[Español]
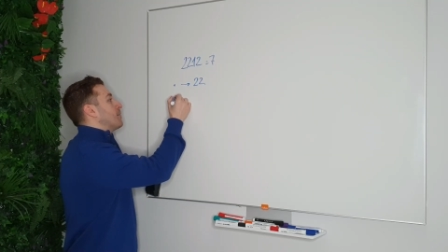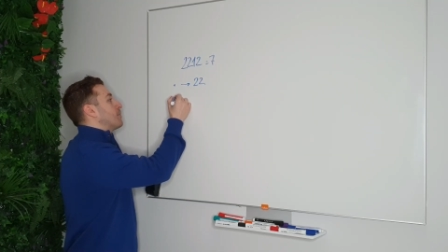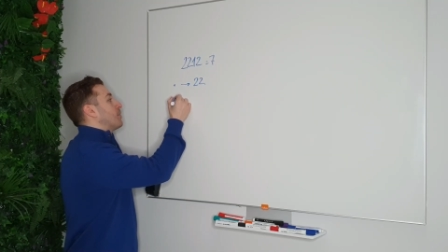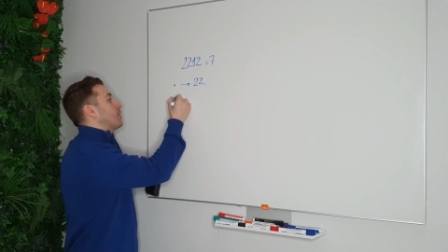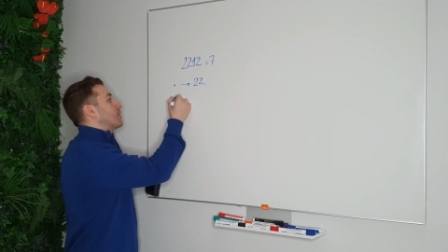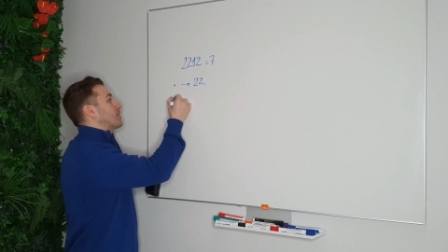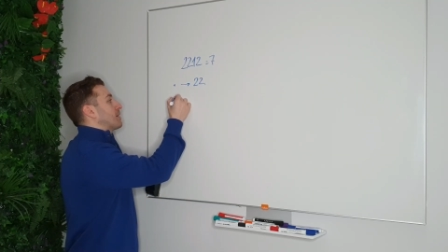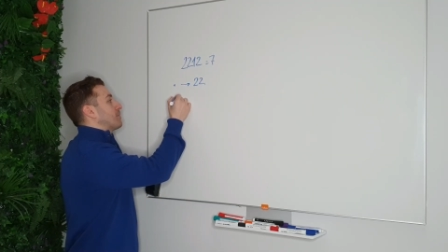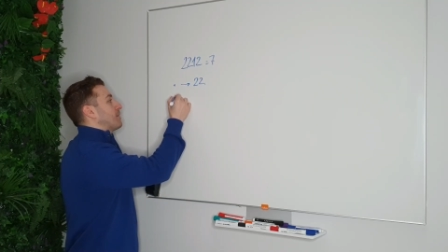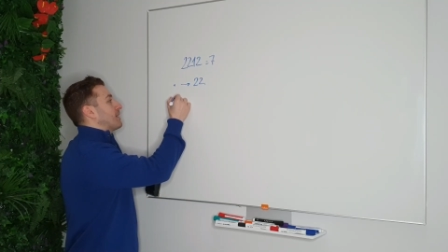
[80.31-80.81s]

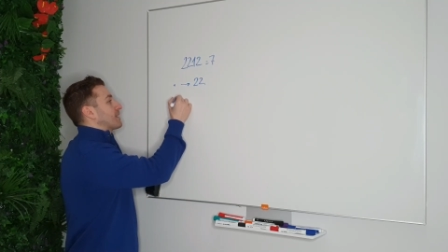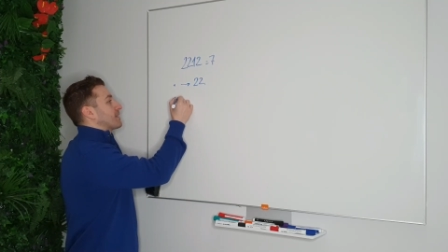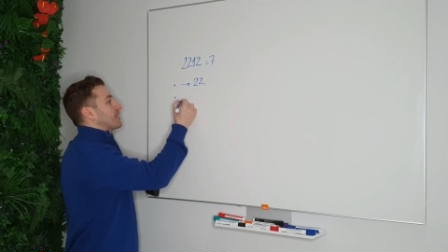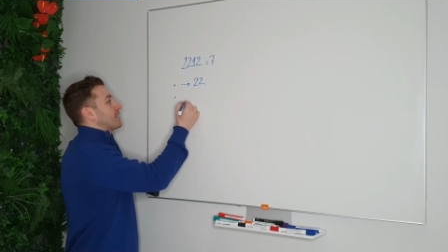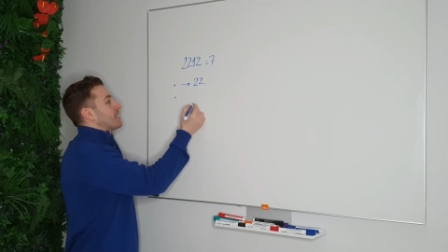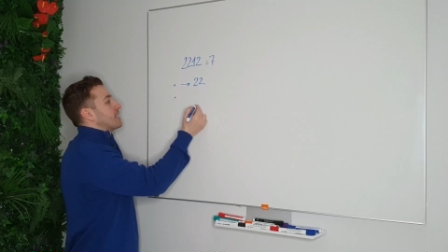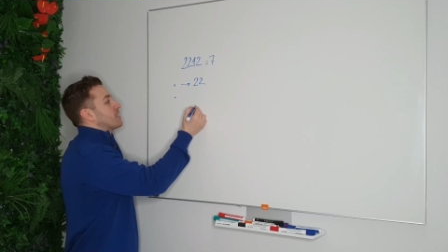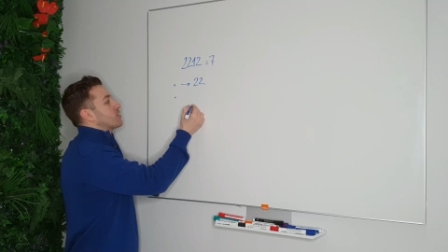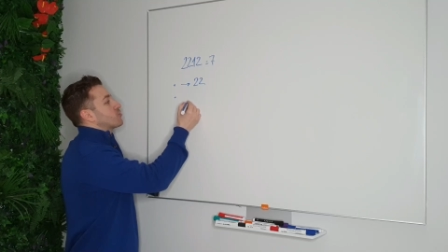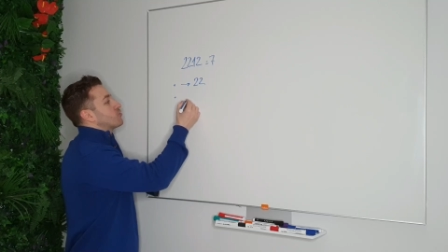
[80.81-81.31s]
Por otra
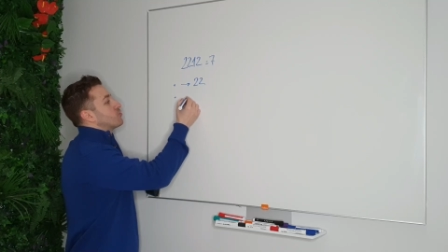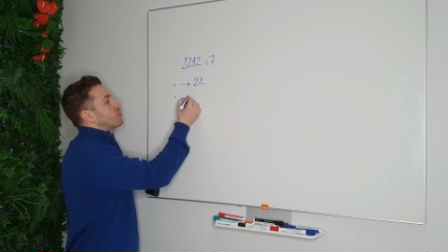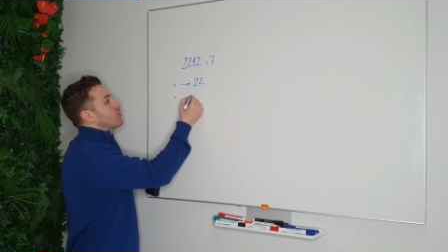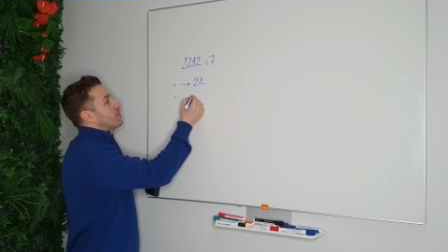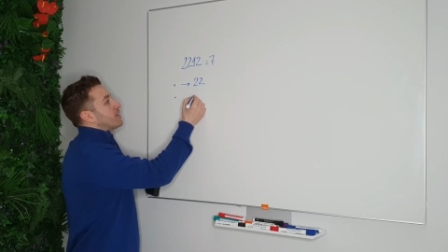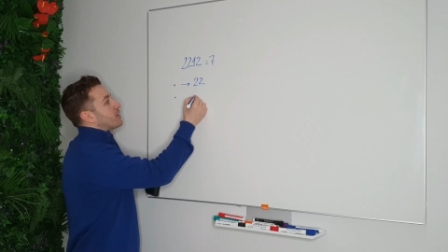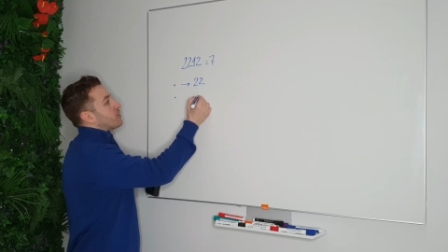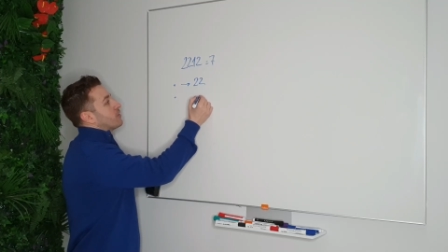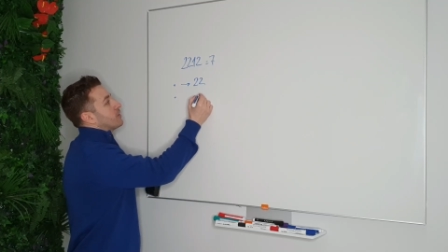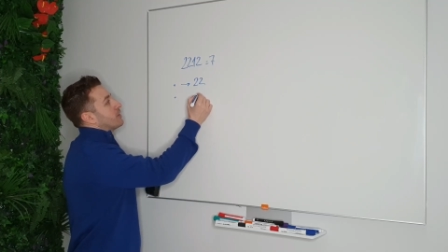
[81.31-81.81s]
parte, es un
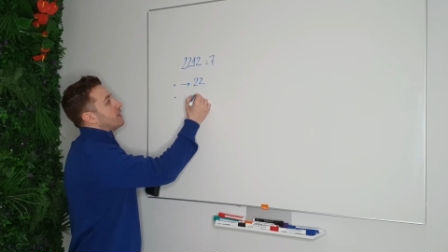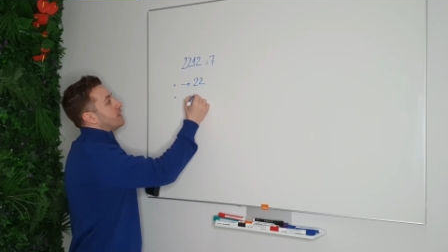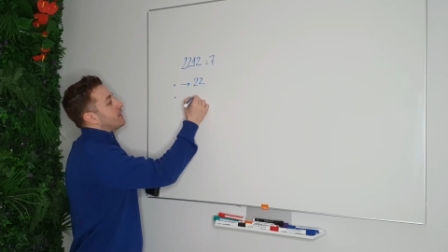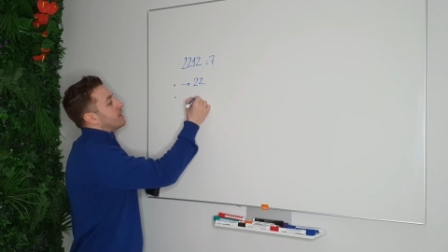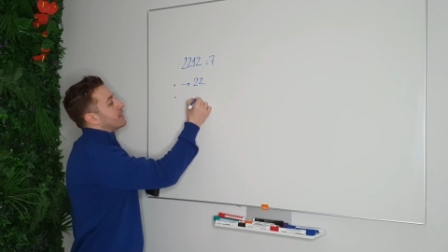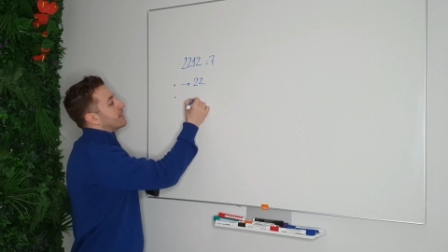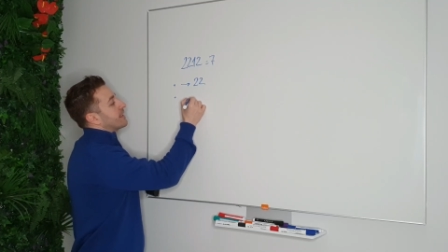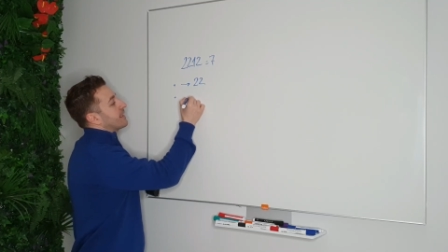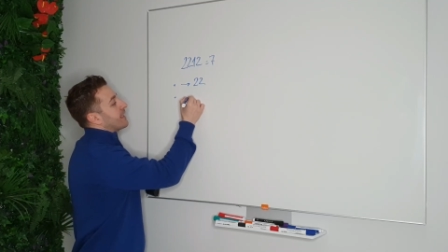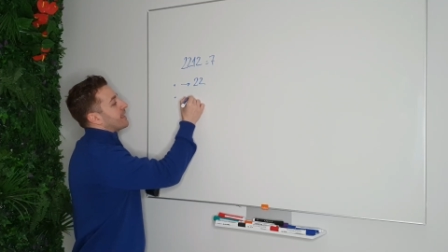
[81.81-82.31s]
número
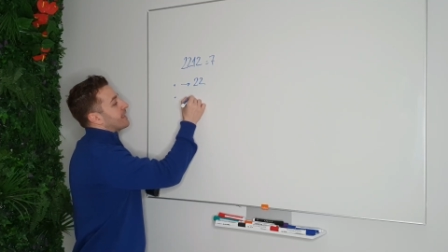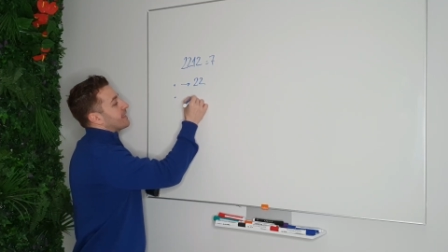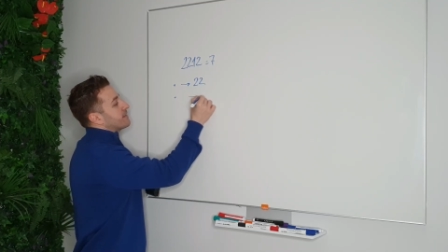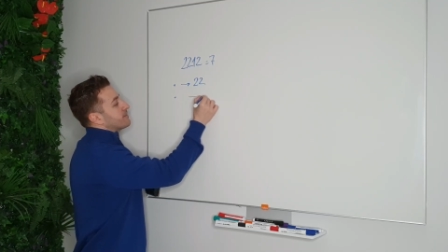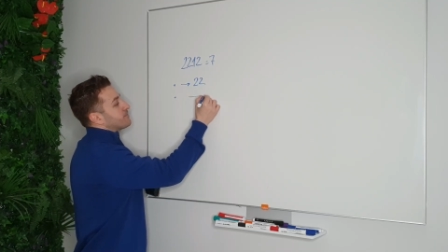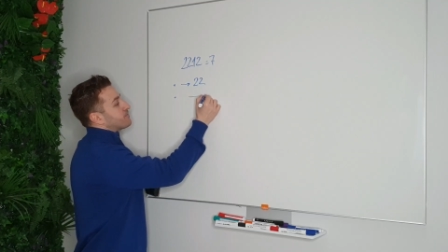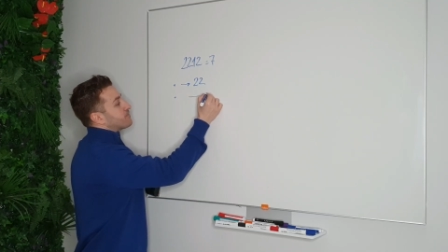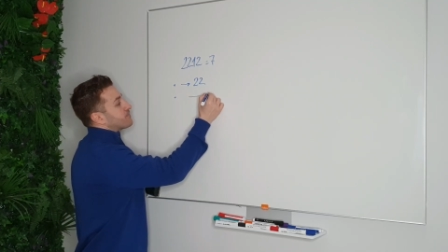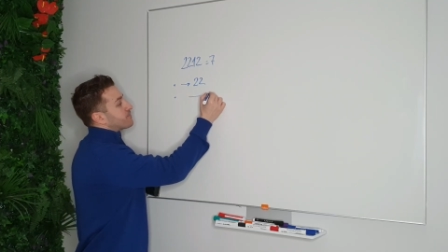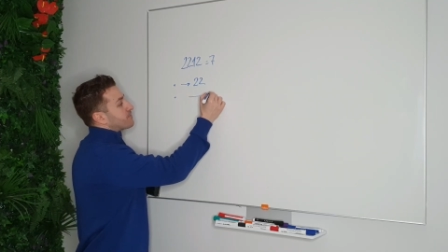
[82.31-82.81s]

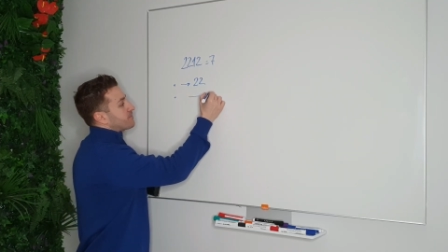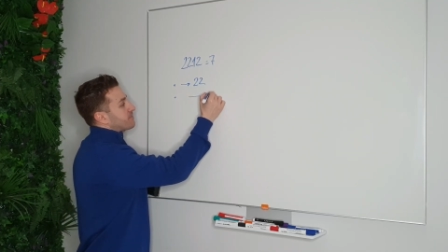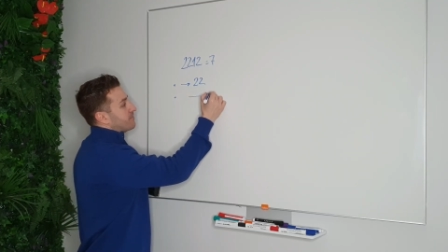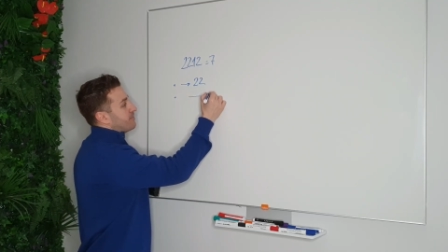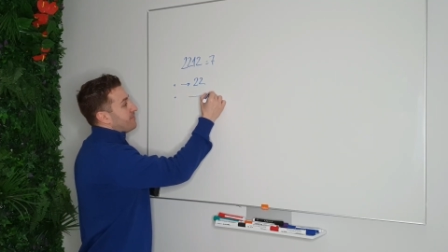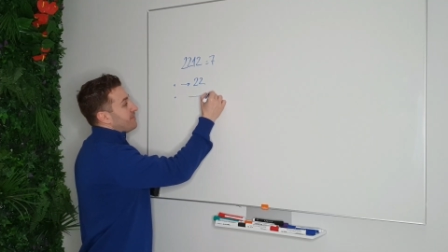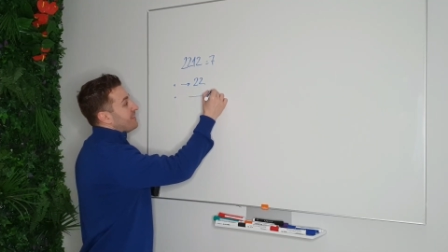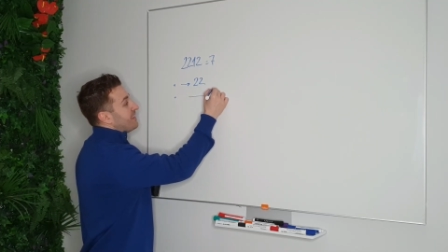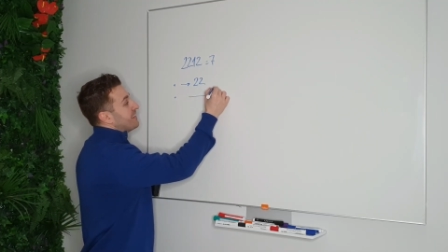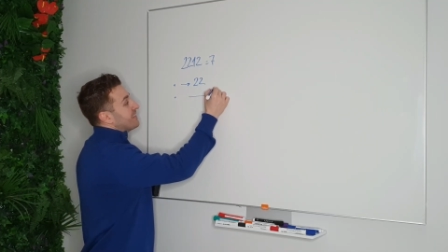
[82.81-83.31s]
que
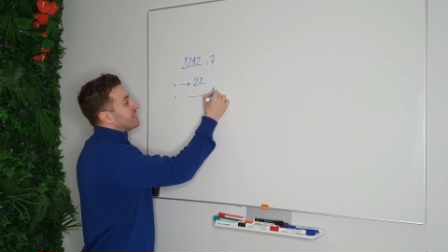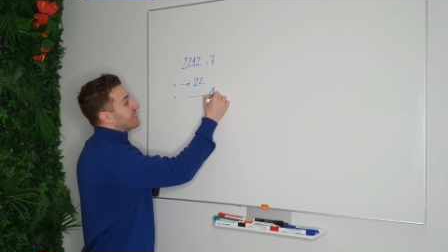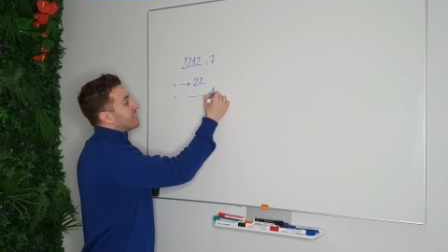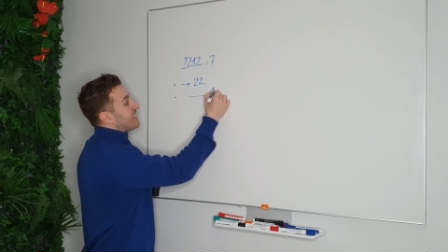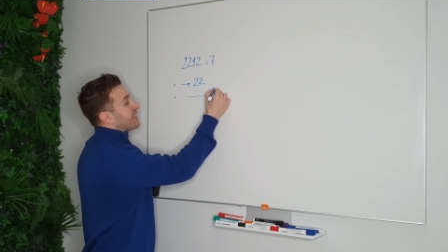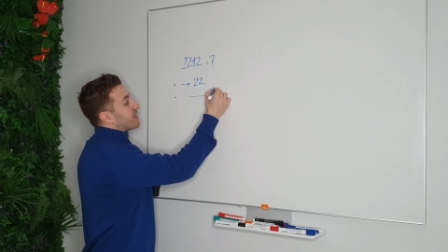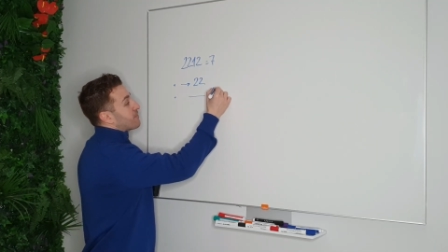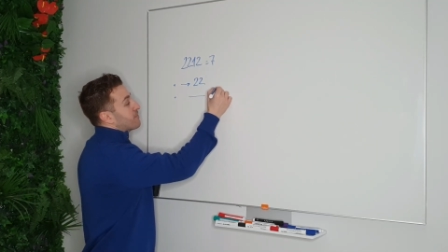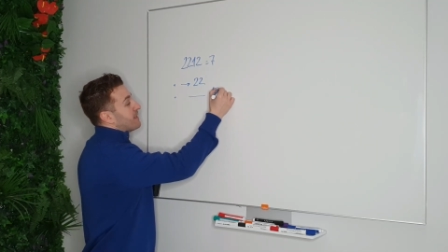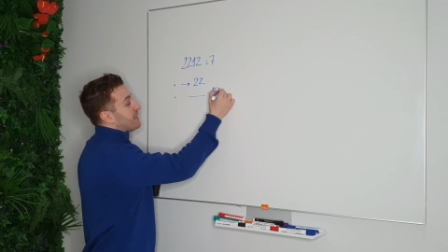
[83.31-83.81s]

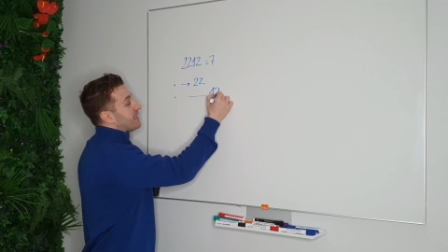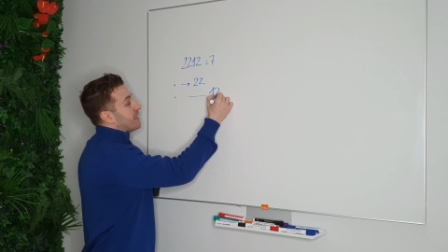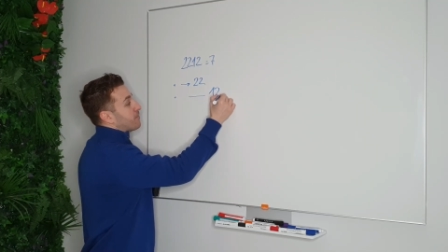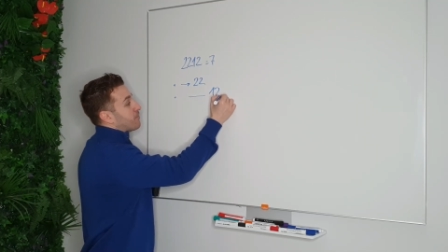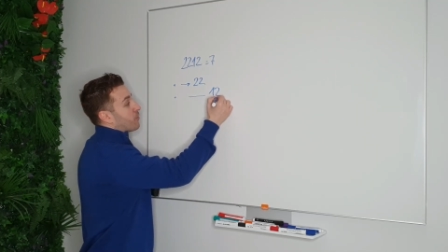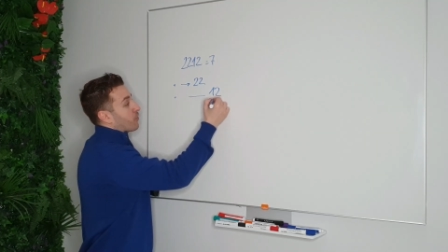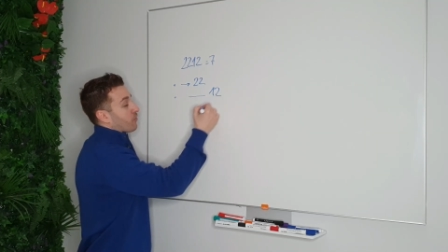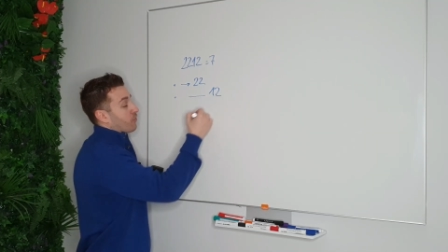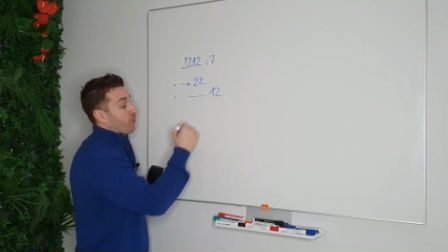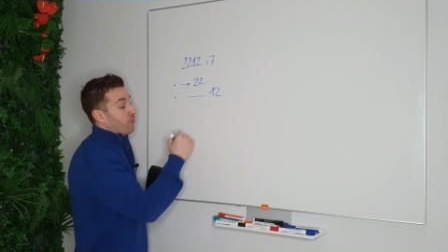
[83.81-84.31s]

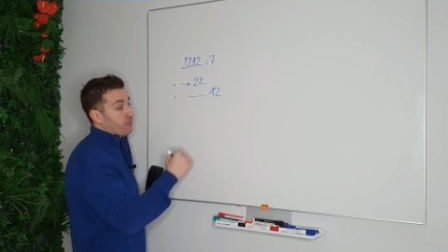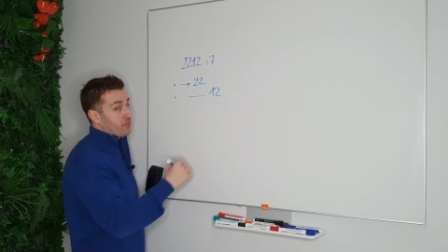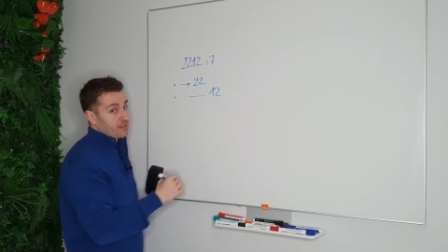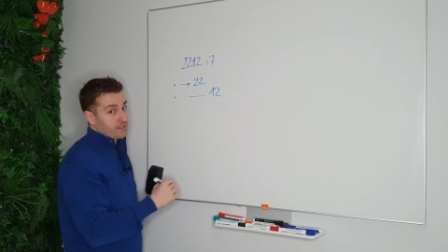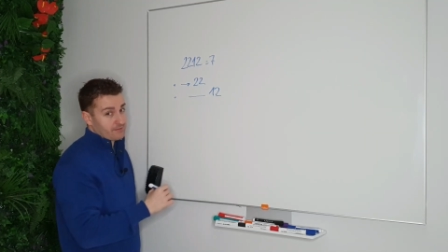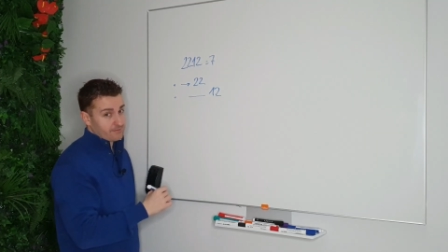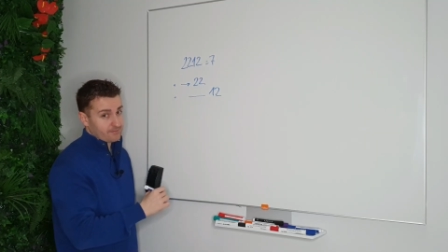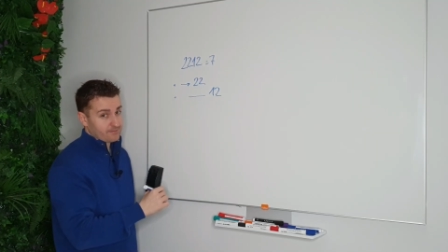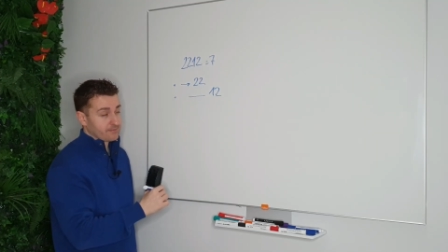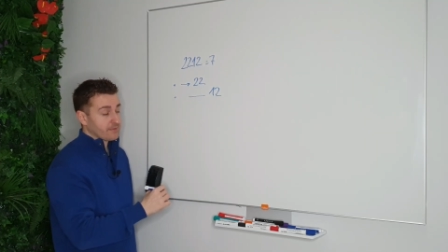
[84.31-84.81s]
termina por
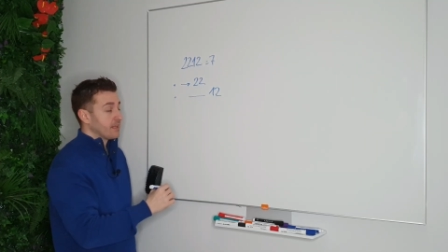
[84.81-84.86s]
12.